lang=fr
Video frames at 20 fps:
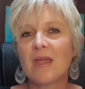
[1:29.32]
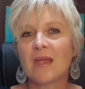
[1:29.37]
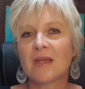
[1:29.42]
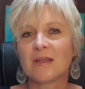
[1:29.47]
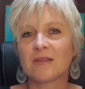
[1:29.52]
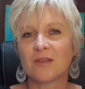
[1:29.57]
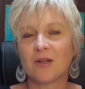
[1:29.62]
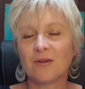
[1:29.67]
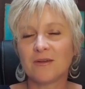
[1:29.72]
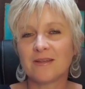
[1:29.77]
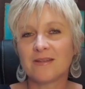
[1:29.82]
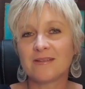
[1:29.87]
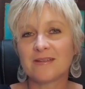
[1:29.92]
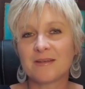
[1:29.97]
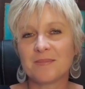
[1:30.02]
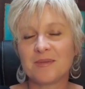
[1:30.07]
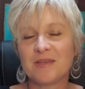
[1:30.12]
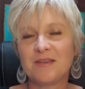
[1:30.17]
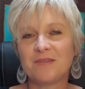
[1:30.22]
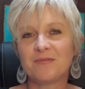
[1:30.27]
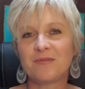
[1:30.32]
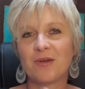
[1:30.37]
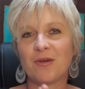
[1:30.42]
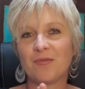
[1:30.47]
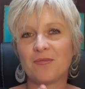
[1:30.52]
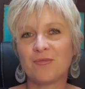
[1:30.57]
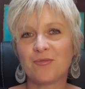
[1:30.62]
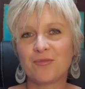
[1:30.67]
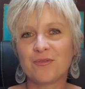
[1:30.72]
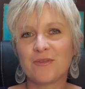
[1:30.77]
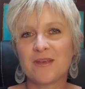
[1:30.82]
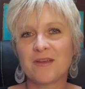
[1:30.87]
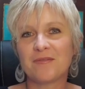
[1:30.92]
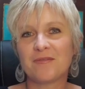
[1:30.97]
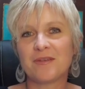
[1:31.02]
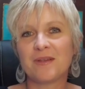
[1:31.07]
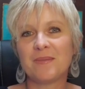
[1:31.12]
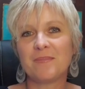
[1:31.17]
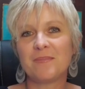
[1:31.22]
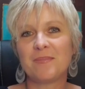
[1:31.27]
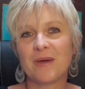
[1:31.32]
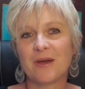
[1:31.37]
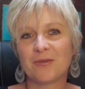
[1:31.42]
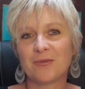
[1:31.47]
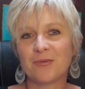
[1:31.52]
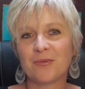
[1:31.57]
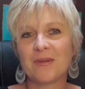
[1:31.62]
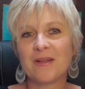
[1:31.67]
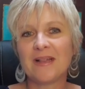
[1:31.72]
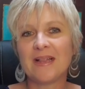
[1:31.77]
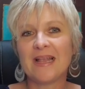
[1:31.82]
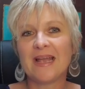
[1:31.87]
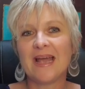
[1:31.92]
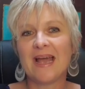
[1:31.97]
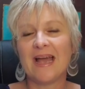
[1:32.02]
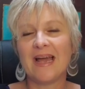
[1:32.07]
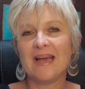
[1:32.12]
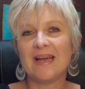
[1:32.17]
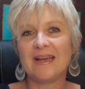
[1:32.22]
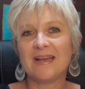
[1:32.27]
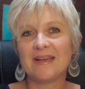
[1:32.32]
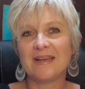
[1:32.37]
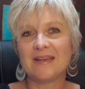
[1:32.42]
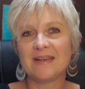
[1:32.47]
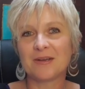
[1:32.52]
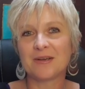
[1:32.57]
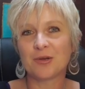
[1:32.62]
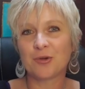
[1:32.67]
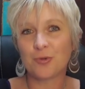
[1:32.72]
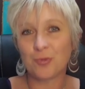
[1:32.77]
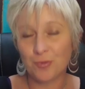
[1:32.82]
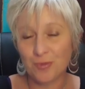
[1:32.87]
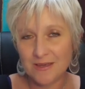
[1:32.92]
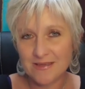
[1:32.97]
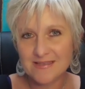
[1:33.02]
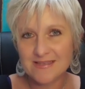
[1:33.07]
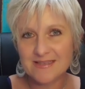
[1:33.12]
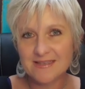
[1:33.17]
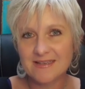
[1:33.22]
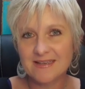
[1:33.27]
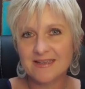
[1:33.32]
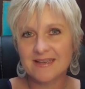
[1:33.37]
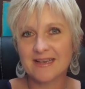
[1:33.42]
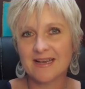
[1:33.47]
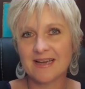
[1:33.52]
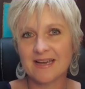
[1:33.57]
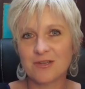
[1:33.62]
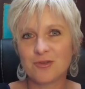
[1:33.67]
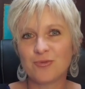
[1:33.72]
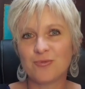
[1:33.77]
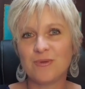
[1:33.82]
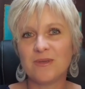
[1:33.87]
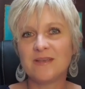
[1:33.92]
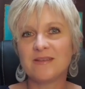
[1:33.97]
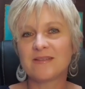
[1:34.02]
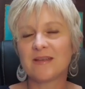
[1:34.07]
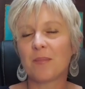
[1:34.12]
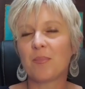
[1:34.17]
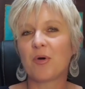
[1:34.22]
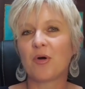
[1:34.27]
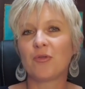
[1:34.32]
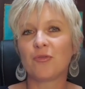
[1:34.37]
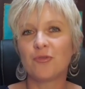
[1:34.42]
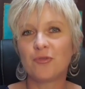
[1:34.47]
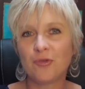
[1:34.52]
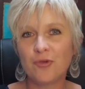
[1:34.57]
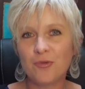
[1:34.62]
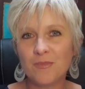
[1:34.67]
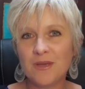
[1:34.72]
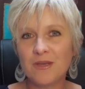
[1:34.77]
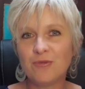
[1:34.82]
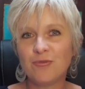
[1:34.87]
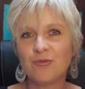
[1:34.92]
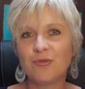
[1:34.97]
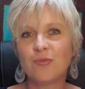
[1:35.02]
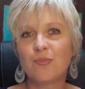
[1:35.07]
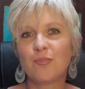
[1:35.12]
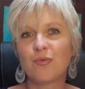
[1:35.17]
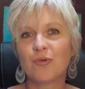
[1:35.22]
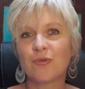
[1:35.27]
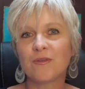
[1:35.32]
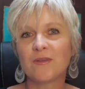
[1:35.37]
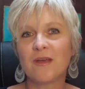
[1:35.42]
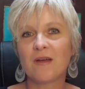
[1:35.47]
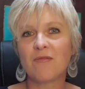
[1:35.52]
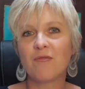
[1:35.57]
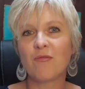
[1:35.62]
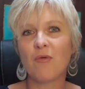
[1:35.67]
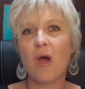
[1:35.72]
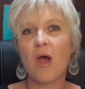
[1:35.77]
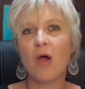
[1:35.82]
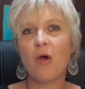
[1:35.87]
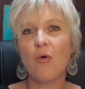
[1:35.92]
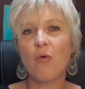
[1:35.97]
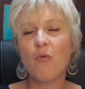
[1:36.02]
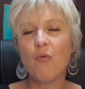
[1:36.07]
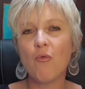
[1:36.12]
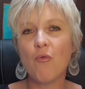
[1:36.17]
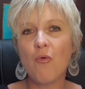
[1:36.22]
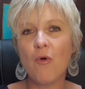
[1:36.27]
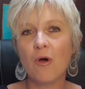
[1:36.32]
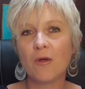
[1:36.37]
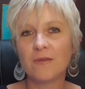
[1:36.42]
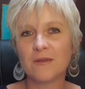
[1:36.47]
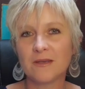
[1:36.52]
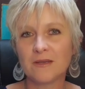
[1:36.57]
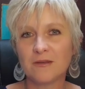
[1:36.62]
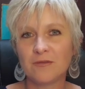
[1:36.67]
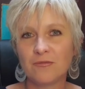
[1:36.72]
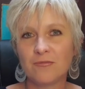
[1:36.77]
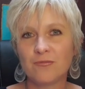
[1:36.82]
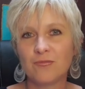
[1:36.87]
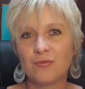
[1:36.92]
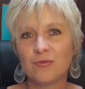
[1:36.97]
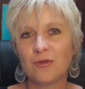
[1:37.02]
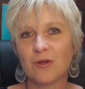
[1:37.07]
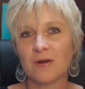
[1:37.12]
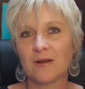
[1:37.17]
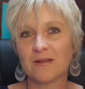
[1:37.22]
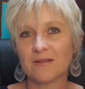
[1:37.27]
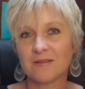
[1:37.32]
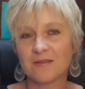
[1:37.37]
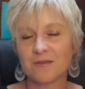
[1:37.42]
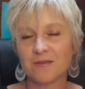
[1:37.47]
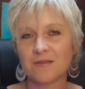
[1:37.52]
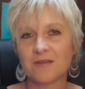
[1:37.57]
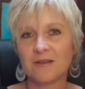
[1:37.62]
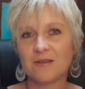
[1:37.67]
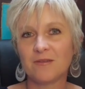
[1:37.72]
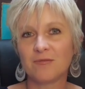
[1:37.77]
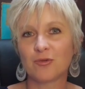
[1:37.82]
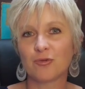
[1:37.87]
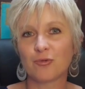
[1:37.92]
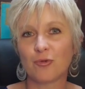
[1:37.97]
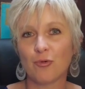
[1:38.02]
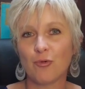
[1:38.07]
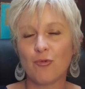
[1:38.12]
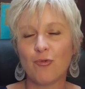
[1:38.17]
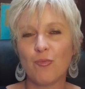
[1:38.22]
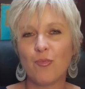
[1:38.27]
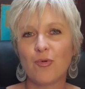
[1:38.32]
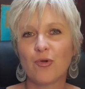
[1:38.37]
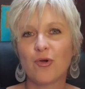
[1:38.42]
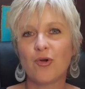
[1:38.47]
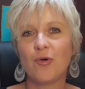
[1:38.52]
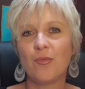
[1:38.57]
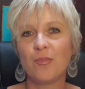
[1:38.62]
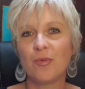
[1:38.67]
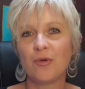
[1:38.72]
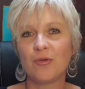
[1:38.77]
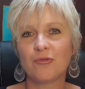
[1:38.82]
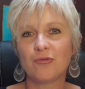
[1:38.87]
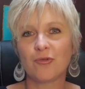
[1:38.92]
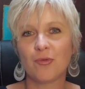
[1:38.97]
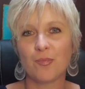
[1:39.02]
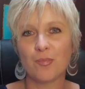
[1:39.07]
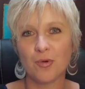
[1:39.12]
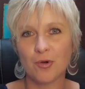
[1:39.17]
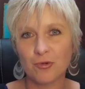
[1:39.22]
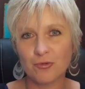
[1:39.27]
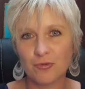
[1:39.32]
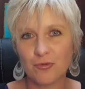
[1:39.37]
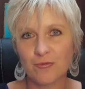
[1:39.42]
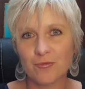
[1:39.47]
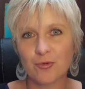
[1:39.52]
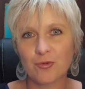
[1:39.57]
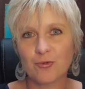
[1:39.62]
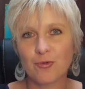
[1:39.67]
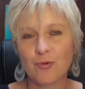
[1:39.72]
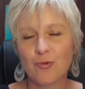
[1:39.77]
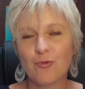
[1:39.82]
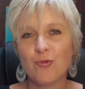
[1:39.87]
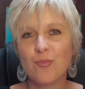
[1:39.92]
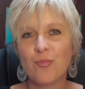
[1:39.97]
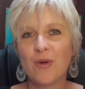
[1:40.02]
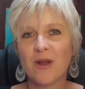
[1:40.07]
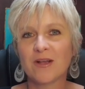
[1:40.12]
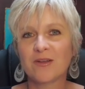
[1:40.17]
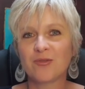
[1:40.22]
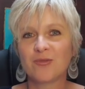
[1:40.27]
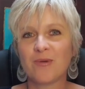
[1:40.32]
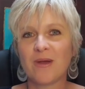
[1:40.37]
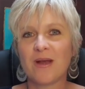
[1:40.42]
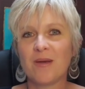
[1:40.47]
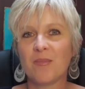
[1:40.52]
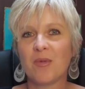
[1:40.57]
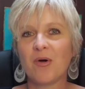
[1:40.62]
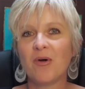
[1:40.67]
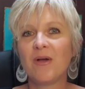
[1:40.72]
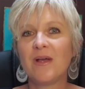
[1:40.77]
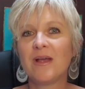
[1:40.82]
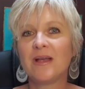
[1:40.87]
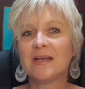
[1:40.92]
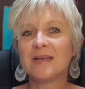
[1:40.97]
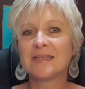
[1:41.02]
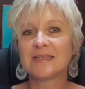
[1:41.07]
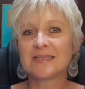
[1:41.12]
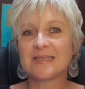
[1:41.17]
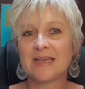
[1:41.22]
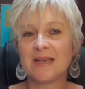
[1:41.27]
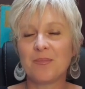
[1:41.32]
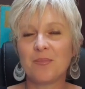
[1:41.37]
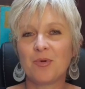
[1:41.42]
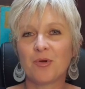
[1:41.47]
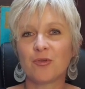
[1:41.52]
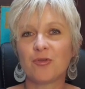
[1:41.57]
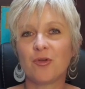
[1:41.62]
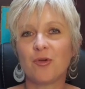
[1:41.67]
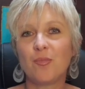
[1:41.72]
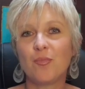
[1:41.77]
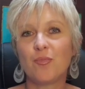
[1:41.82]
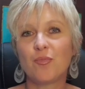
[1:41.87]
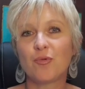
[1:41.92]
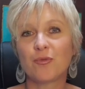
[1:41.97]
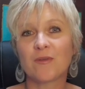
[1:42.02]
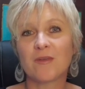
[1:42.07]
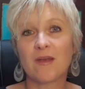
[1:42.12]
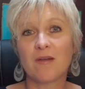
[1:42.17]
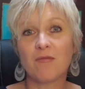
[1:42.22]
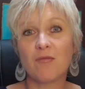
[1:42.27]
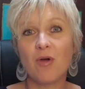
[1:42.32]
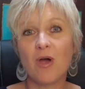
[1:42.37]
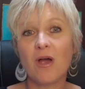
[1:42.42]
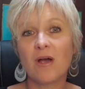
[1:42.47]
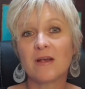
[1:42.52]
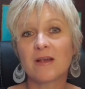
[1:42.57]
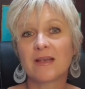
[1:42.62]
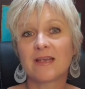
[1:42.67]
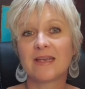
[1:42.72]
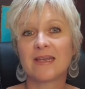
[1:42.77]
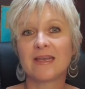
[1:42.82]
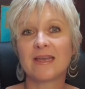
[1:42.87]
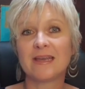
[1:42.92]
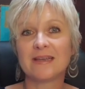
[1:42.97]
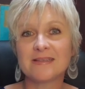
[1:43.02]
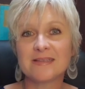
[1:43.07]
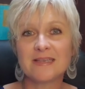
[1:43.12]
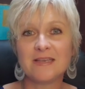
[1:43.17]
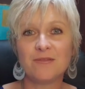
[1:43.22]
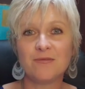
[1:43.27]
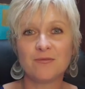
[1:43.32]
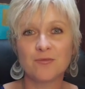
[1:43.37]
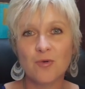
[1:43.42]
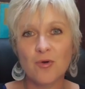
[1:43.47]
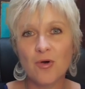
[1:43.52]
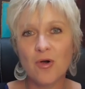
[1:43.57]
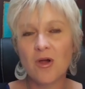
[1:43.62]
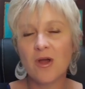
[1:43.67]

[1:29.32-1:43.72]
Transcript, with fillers: dans le descriptif, vous avez, pardon, un quiz gratuit, ça prend deux minutes pour savoir où en êtes-vous dans la santé de votre couple, comment se porte votre couple actuellement. C'est important pour savoir qu'est-ce qu'il faut